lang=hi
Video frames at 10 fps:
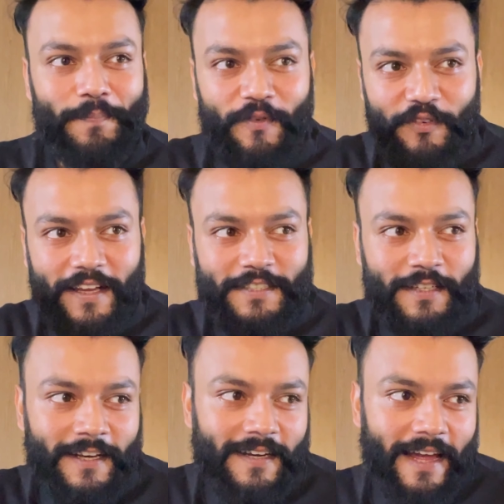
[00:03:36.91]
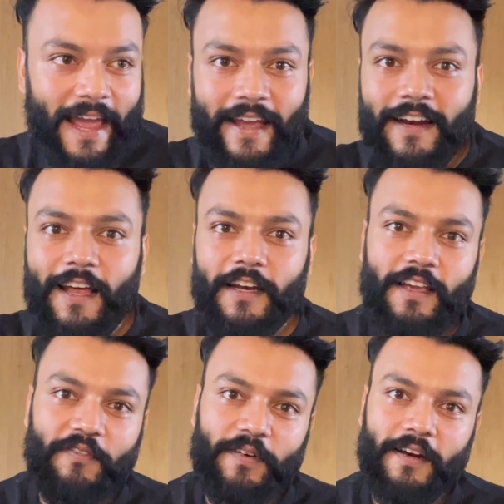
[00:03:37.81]
प्रोफेशनल हैगलर
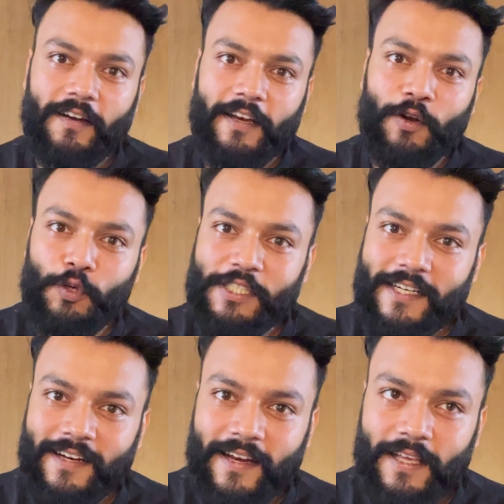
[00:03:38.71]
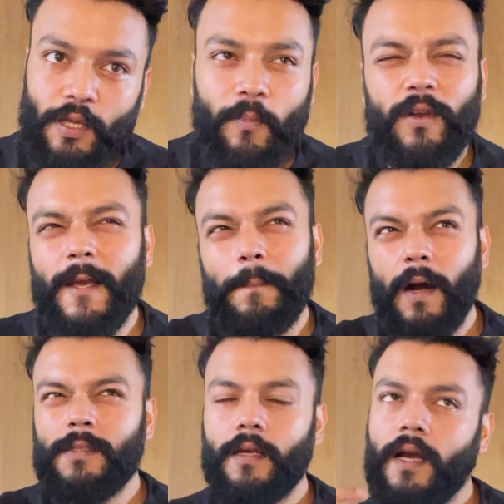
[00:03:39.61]
या फिर नेगोशिएटर नहीं है तो आप बोलेंगे
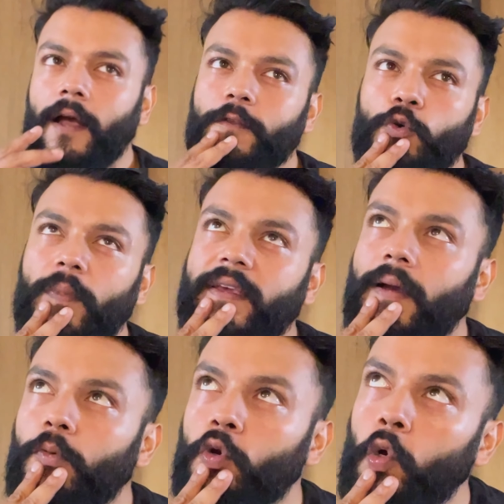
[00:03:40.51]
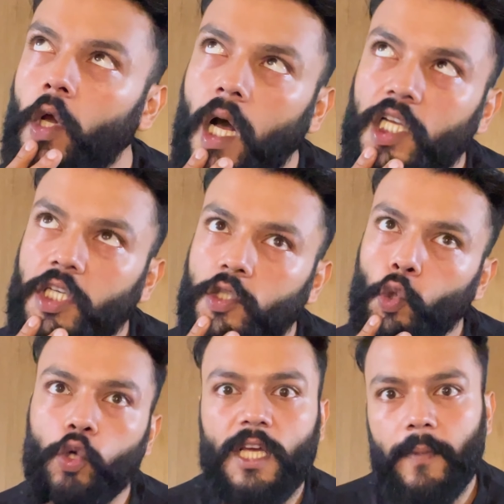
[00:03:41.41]
पांच हजार का है तो मैं क्या बोलूँ अच्छा
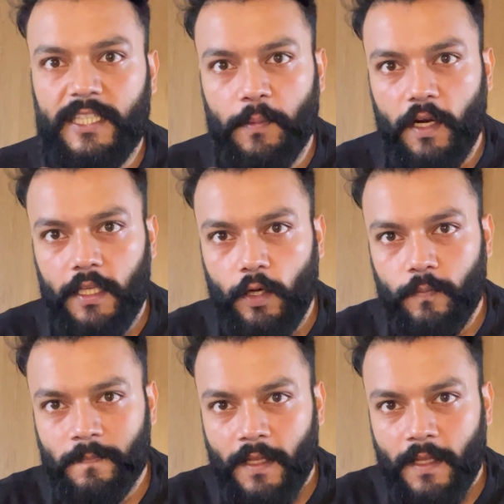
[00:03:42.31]
दो हजार में खत्म कर लेता हूँ